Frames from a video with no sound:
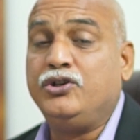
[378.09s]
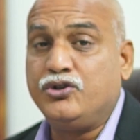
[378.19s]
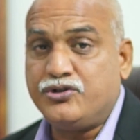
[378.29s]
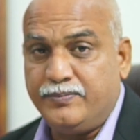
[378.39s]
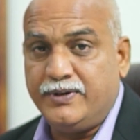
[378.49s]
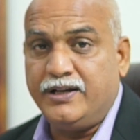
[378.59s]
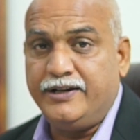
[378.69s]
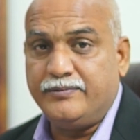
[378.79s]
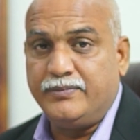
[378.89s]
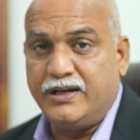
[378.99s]
न्यूट्रल
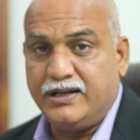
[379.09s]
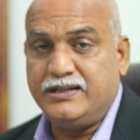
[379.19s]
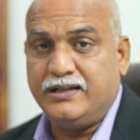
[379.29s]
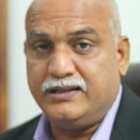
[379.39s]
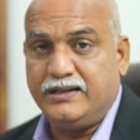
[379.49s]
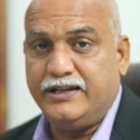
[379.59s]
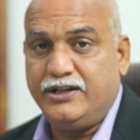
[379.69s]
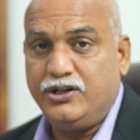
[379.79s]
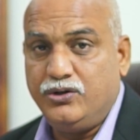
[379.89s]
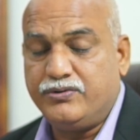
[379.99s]
प्लानट माना जाता
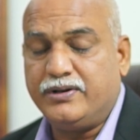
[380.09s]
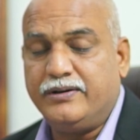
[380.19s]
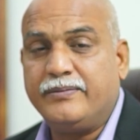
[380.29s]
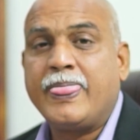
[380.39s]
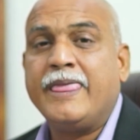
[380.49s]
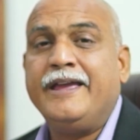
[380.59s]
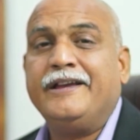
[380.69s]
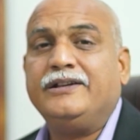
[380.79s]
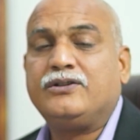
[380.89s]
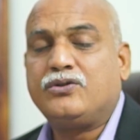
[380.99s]
है न्यूट्रल
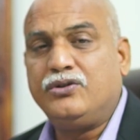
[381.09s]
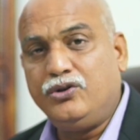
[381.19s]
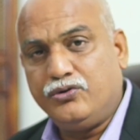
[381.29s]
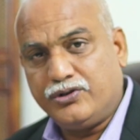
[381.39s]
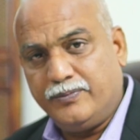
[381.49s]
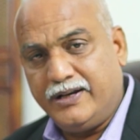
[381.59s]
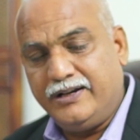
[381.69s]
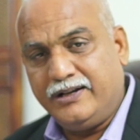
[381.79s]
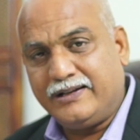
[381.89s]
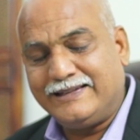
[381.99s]
इसको न्यूट्रल
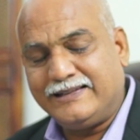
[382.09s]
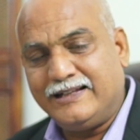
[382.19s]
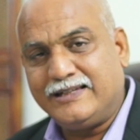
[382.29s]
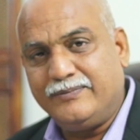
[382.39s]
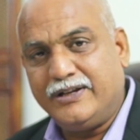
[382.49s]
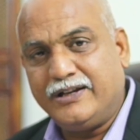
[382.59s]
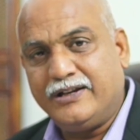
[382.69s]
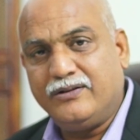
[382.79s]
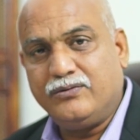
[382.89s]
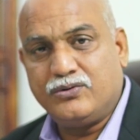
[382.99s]
प्लानट किस तरह
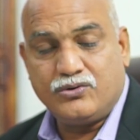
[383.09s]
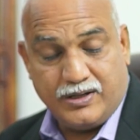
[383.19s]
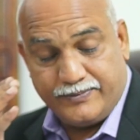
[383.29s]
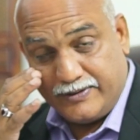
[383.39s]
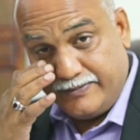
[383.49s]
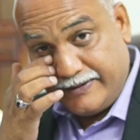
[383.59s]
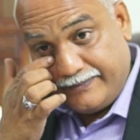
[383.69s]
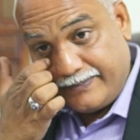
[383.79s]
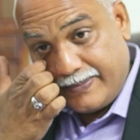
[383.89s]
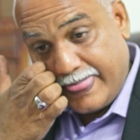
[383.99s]
समझेंगे उसको आप समझें